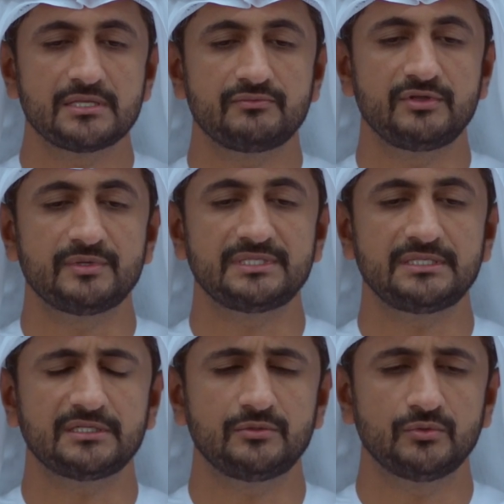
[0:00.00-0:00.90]
في
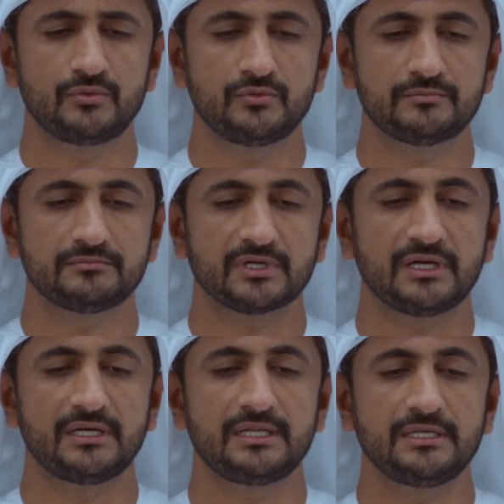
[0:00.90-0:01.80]
مدينة العلوم
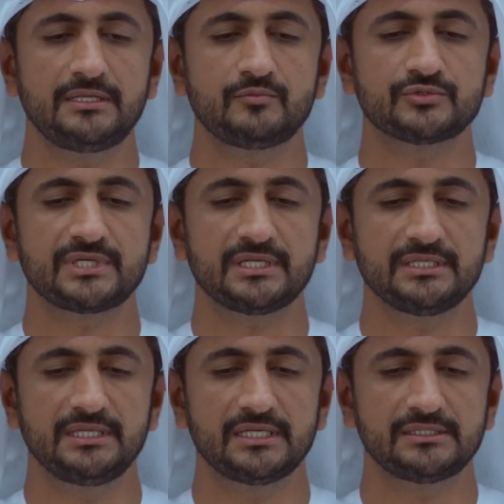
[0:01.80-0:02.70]
قال علم شرح
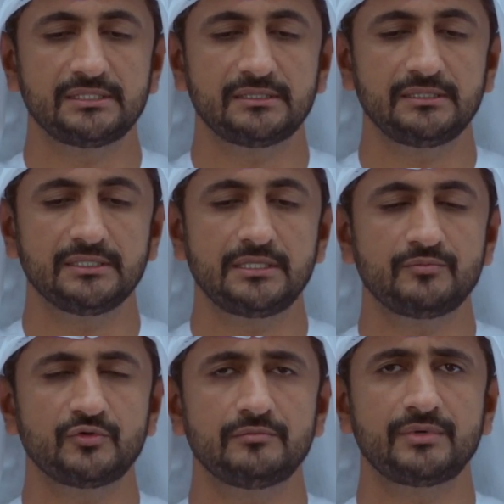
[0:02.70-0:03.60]
الحديث
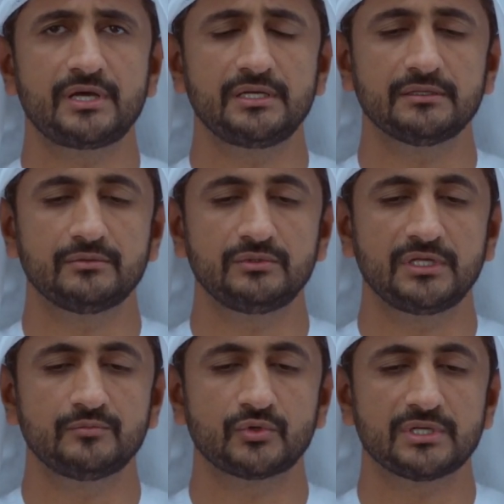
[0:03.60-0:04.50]
علم باحث
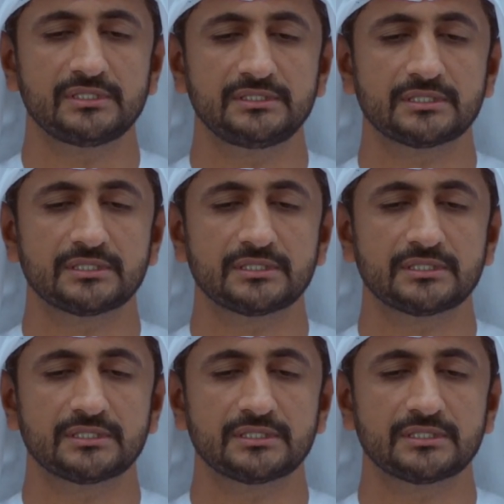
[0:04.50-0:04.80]
عن مراد